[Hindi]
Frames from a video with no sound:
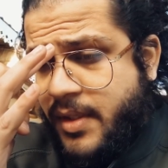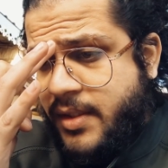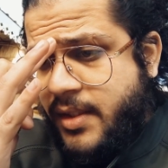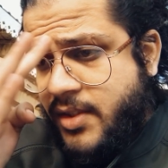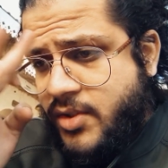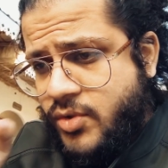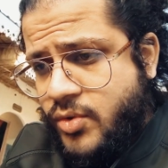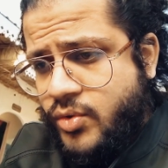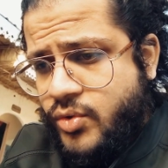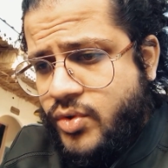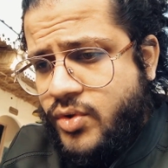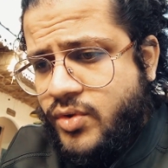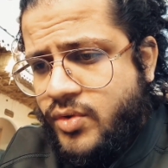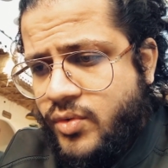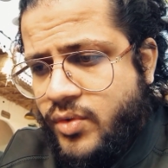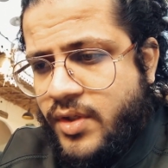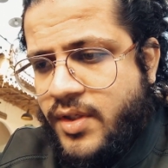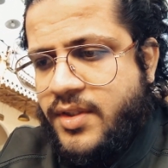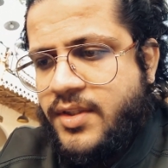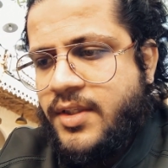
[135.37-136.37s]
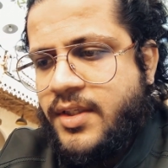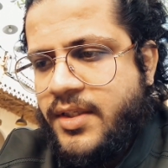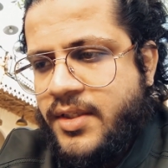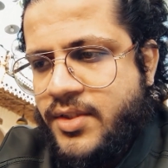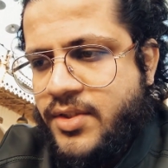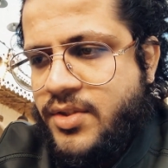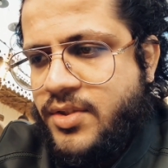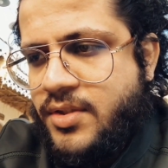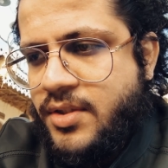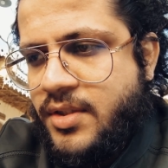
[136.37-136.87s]
करते हैं इसको थोड़ा सा
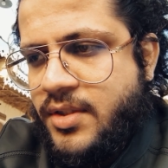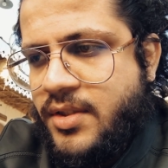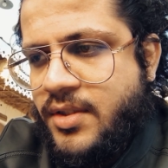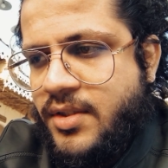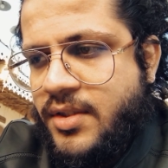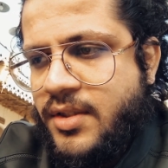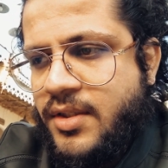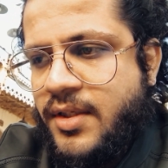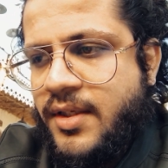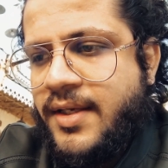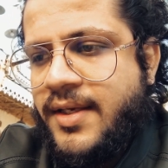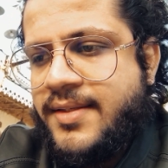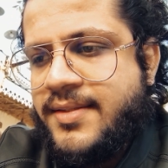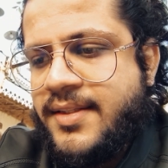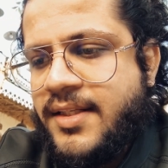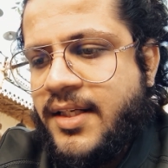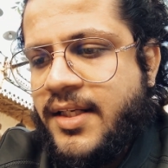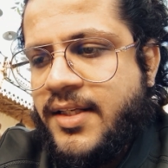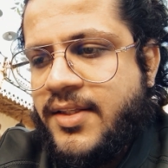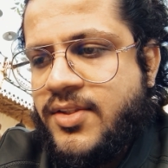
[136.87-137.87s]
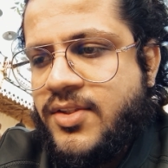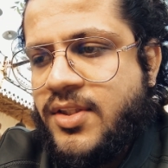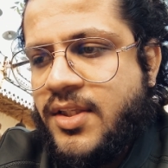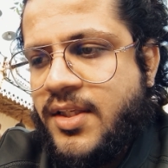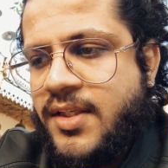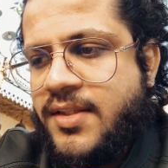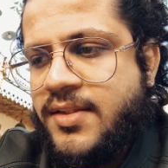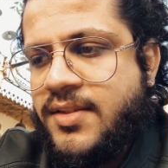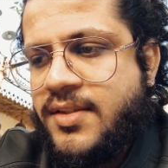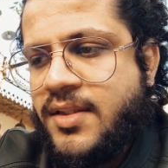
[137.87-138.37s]
टेस्ट कैसा टेस्ट
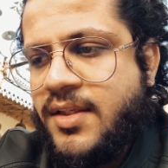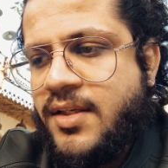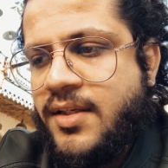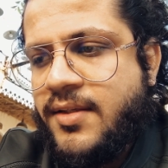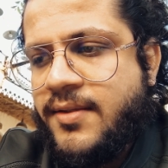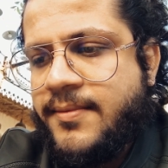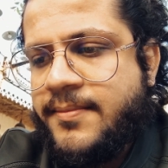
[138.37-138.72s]
है इसका